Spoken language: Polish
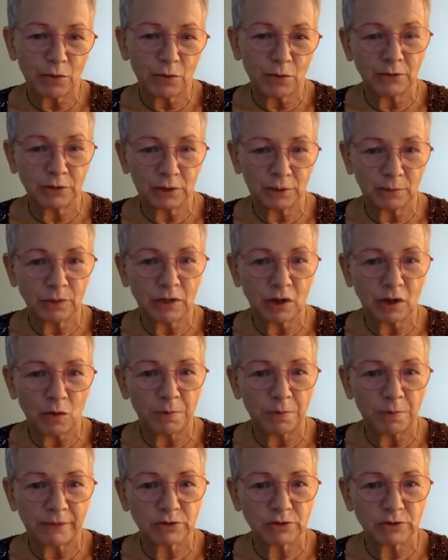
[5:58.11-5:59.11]
Europejskiego
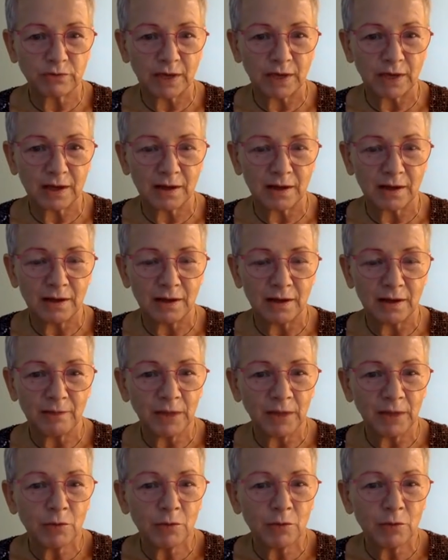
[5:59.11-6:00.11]
Trybunału Praw
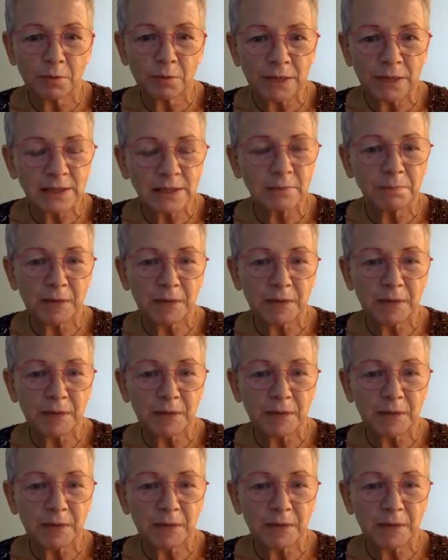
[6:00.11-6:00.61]
Człowieka. I